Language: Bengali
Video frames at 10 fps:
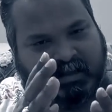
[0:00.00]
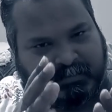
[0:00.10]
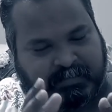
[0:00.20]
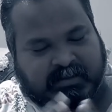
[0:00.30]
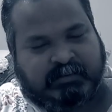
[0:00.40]

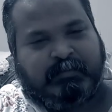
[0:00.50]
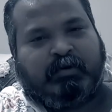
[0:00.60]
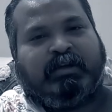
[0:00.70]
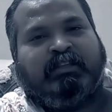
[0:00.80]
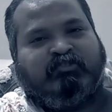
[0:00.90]
আপনাদের
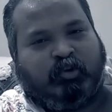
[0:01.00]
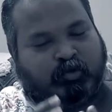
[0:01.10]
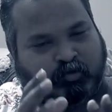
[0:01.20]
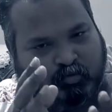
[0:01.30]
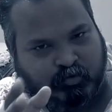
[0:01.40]
পক্ষে
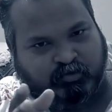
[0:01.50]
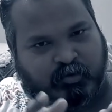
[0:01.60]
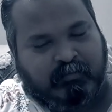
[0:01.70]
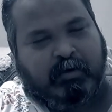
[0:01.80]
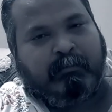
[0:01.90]
যতটুকু
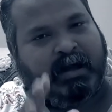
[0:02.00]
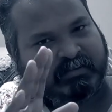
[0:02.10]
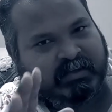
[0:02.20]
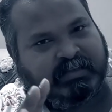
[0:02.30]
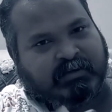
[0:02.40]
সম্ভব
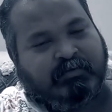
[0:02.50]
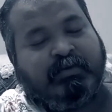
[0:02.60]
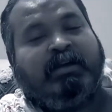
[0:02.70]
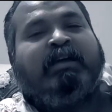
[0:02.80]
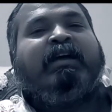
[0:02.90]
বাসায় থাকুন
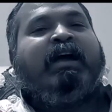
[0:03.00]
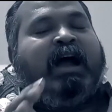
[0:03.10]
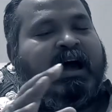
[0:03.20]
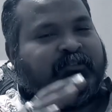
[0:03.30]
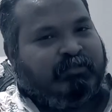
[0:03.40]

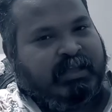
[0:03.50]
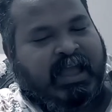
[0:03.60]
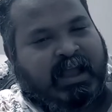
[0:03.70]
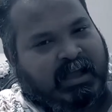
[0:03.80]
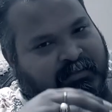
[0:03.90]
আর যদি
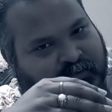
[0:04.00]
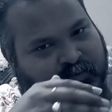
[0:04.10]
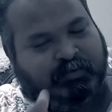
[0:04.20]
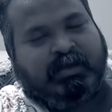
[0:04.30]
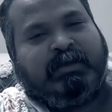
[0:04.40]

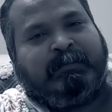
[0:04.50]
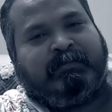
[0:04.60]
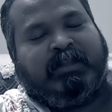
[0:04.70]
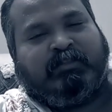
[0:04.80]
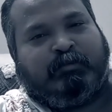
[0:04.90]
একান্তই
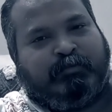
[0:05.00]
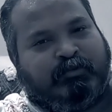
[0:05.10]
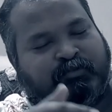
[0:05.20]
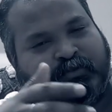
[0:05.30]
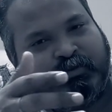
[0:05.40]
নিত্য
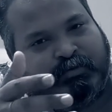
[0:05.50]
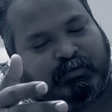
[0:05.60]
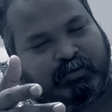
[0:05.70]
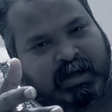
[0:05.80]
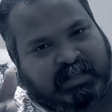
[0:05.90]
প্রয়োজনীয়
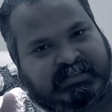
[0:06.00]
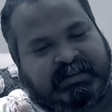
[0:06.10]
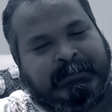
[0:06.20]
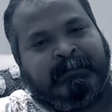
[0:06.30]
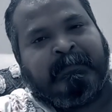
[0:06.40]
কোনো
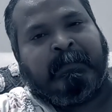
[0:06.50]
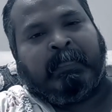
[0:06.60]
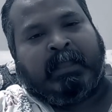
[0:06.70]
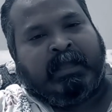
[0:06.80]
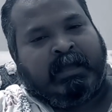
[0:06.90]
কাজে
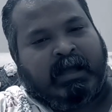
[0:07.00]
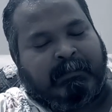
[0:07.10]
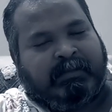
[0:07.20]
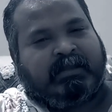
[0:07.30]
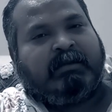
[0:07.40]

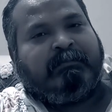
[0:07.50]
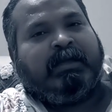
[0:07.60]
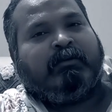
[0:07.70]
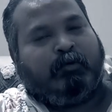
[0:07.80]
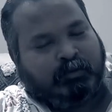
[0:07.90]
আপনাদেরকে
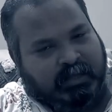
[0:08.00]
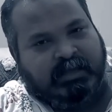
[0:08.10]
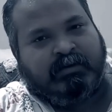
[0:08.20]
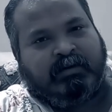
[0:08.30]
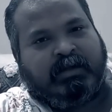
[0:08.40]
বের
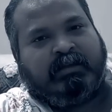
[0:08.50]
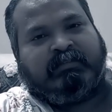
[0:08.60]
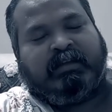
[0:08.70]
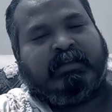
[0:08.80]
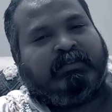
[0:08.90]
হতেই হয়
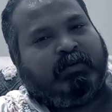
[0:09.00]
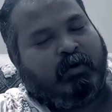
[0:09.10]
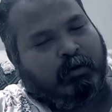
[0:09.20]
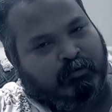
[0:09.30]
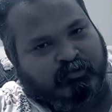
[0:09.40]
সেক্ষেত্রে
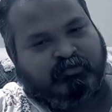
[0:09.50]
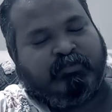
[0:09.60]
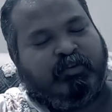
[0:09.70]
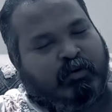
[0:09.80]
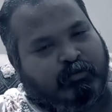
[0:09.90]

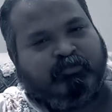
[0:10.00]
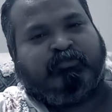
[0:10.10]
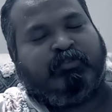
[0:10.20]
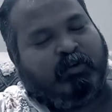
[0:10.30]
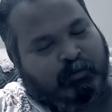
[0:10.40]
অবশ্যই
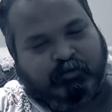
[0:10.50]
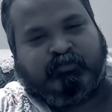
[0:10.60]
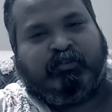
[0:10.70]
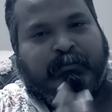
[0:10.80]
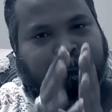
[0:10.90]
অবশ্যই
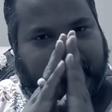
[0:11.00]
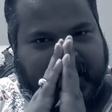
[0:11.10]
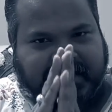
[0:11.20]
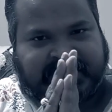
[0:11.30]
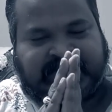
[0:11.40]
অবশ্যই
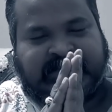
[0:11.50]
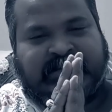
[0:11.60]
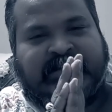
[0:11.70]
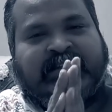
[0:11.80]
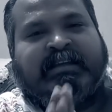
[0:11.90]
প্লিজ
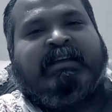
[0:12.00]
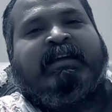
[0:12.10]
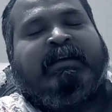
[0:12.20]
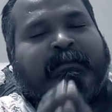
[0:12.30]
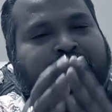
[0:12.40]

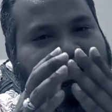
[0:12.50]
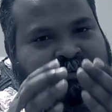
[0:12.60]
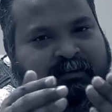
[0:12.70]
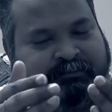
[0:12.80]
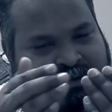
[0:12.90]

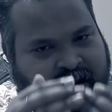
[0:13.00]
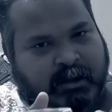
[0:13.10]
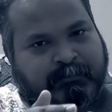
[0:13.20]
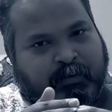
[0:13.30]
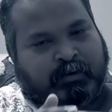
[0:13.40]
বাসায়
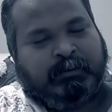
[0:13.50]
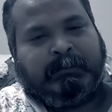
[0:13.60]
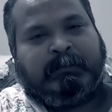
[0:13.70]
ফেরার পর